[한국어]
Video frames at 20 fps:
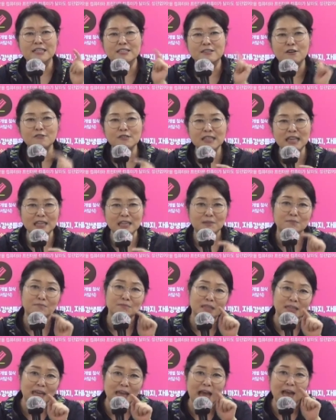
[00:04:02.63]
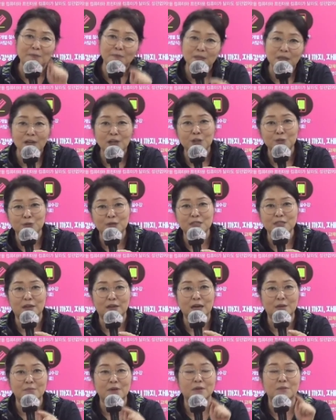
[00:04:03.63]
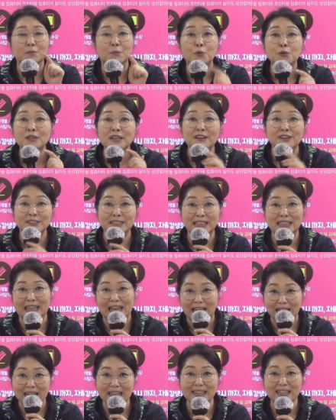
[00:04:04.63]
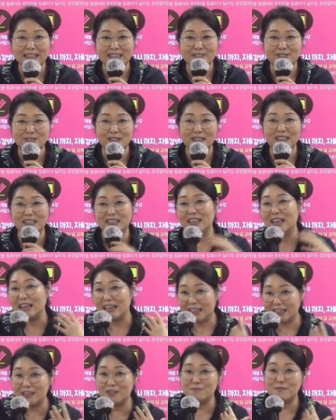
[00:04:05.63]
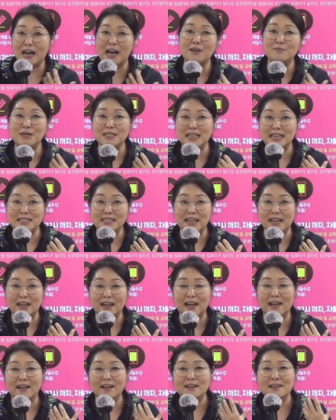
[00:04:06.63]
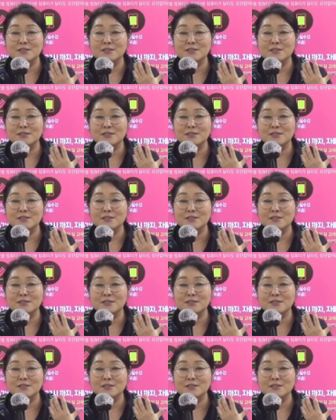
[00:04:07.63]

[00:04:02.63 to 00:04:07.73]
선생님들의 합격을 위해서라면 모든 것을 다 해드릴 수 있는 그런 마음의 자세가